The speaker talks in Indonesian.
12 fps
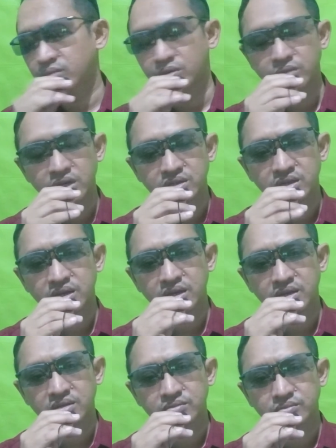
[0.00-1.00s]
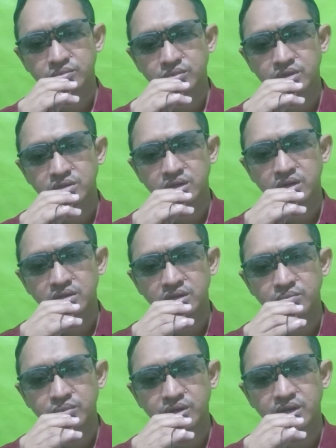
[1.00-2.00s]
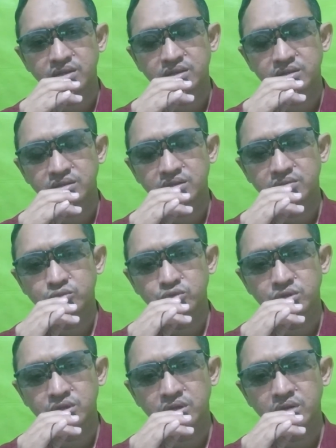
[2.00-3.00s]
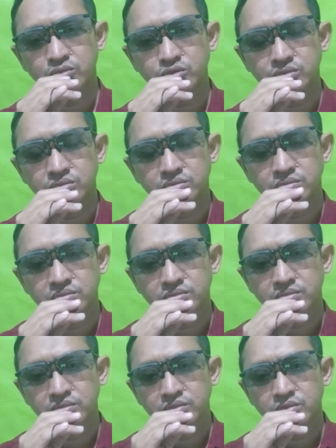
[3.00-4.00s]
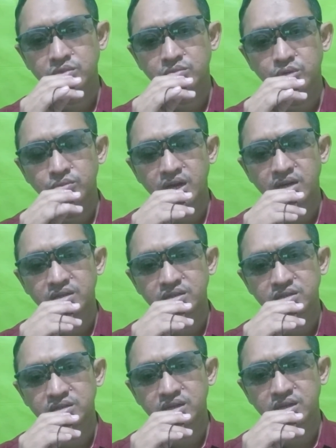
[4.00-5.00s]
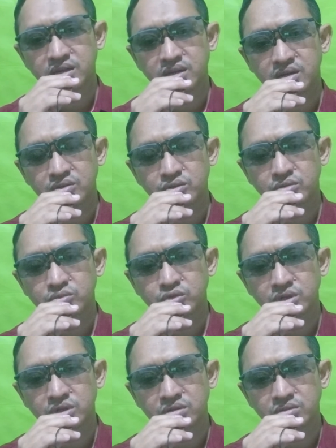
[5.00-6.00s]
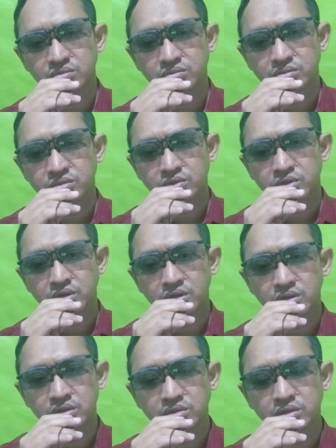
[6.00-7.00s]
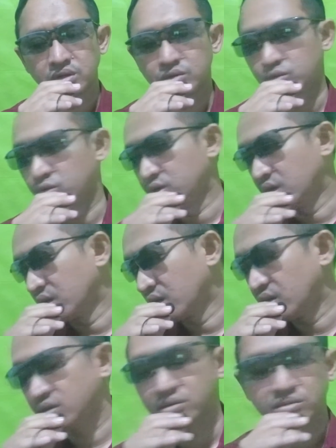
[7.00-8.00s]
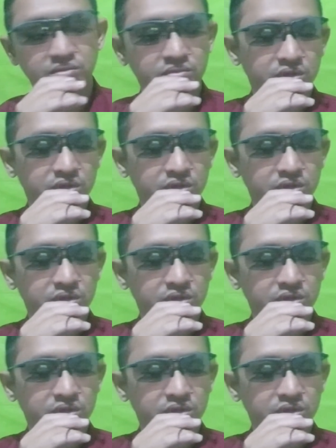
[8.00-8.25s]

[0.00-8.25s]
bermasalah masalahnya berat kemudian kamu memaki dia atau mungkin uh, dengan guru yang lain